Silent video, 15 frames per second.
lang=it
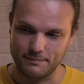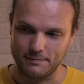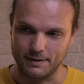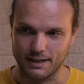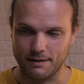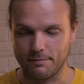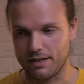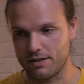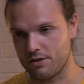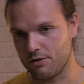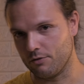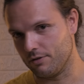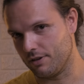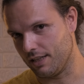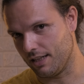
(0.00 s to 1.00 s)
perché per la
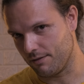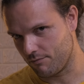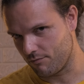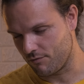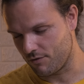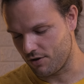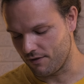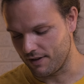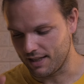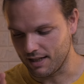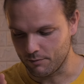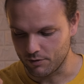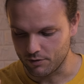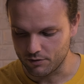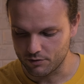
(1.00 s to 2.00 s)
seconda ci
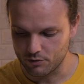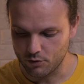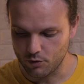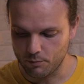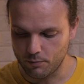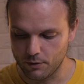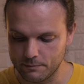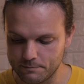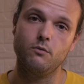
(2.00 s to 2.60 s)
vediamo dopo.